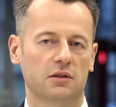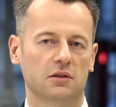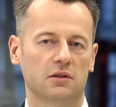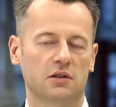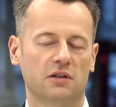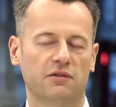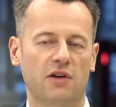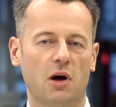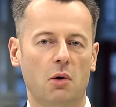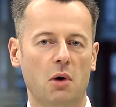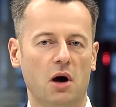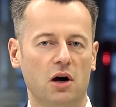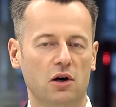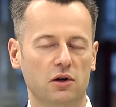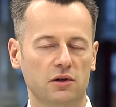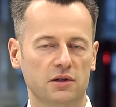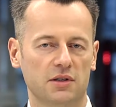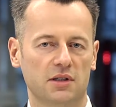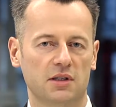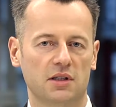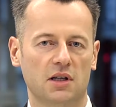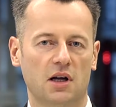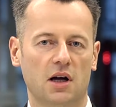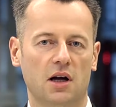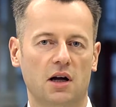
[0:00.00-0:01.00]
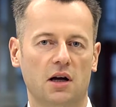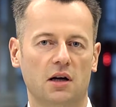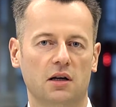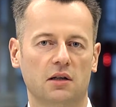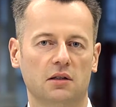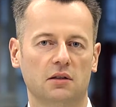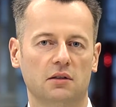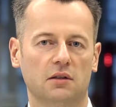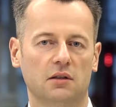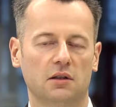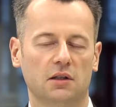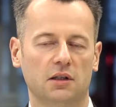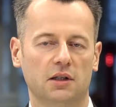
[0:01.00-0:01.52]
trwała hossa
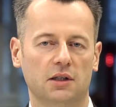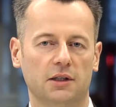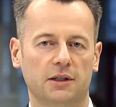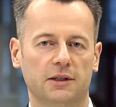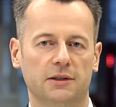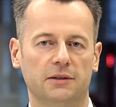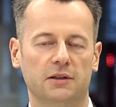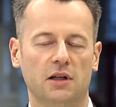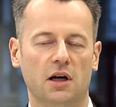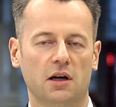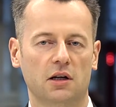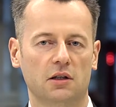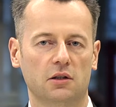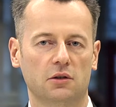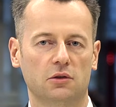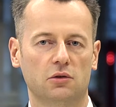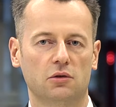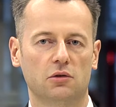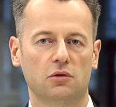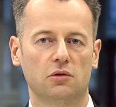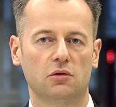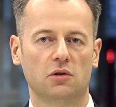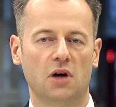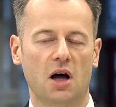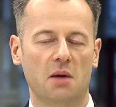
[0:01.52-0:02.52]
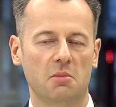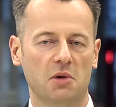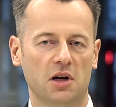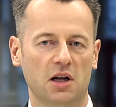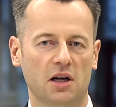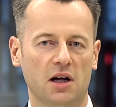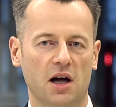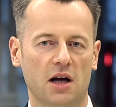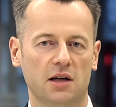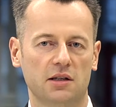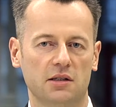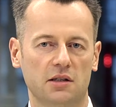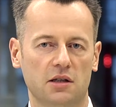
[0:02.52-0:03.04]
e, na rynku
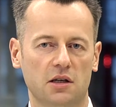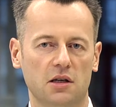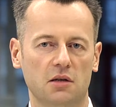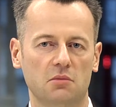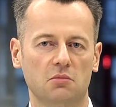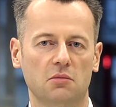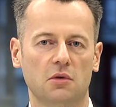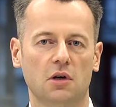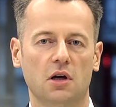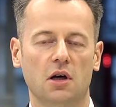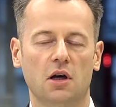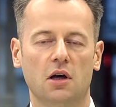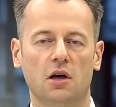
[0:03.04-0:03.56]
amerykańskim.